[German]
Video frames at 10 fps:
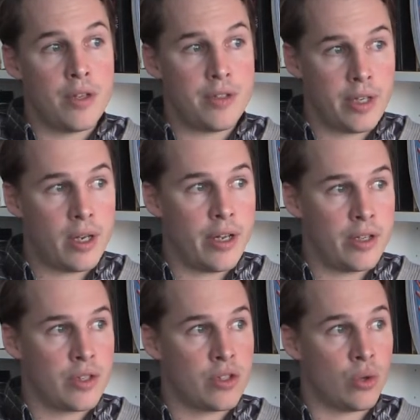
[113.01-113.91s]

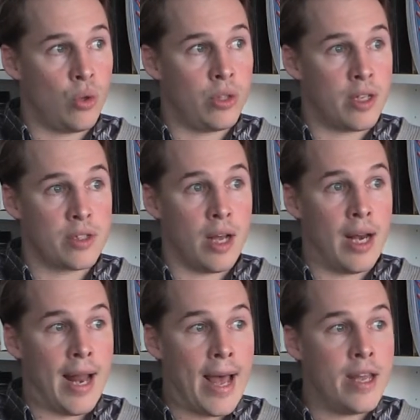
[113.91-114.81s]
Sicherlich ist es so, dass
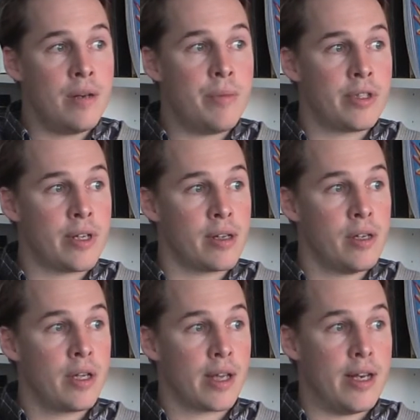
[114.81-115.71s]
allein mit der
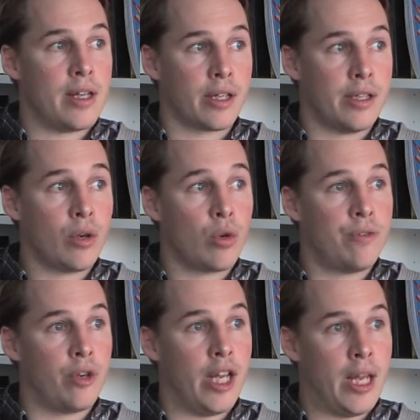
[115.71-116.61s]
Generierung
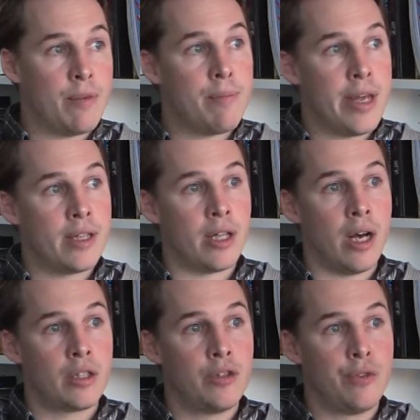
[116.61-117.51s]
von immer mehr
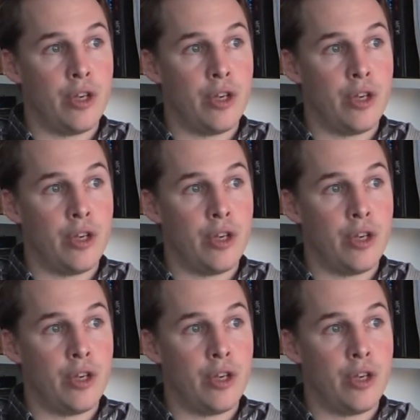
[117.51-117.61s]
Daten,